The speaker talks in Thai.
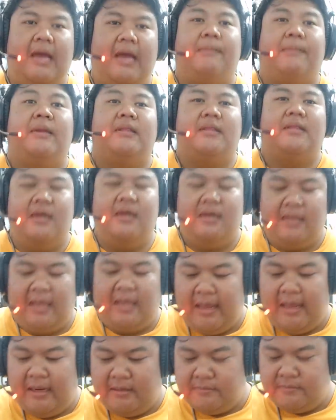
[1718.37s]
ฮักบัตเตอร์
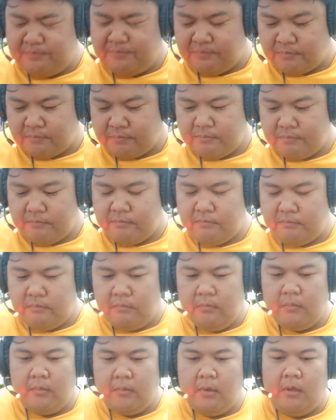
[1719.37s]
แทน
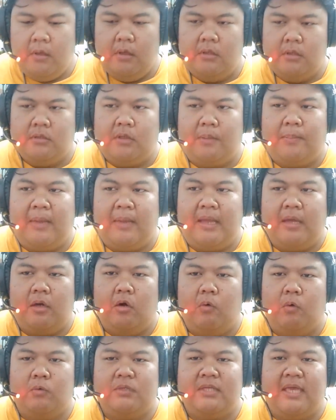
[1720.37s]
ต่อไป
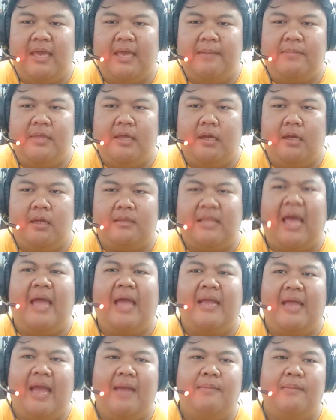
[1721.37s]
ครูสเกปนี่ก็
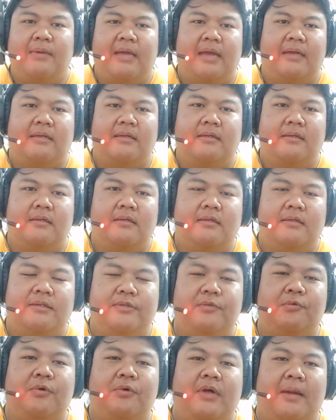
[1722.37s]
ตายง่ายเหมือนกัน
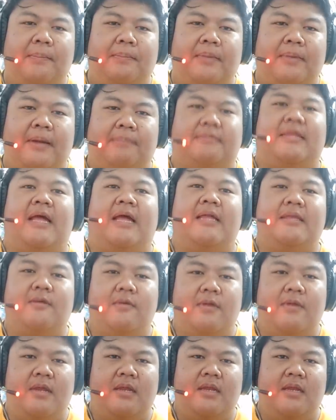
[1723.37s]
สู้กับกัปตัน
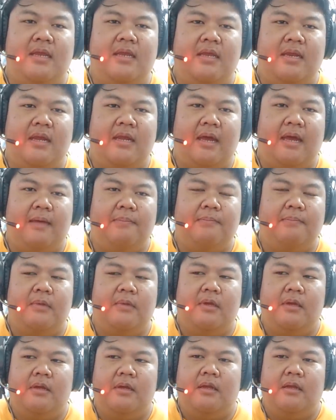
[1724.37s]
ยูดีๆนะครับ
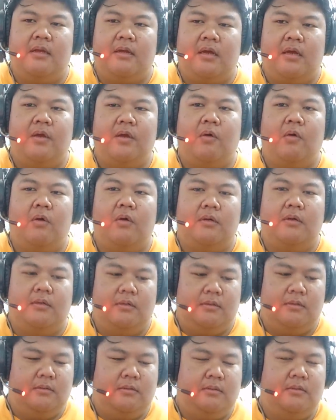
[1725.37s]
ก็โดน
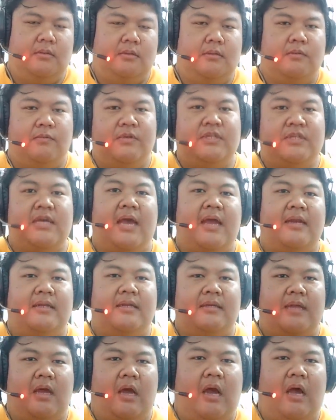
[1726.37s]
วิชั่น
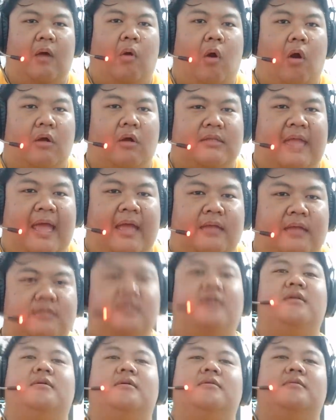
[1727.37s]
เอาหอกแทง
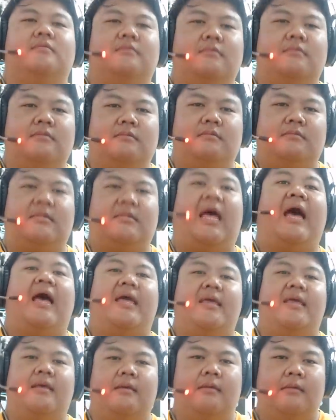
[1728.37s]
จึกตา
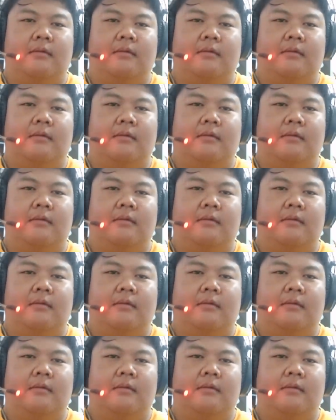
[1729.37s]
ย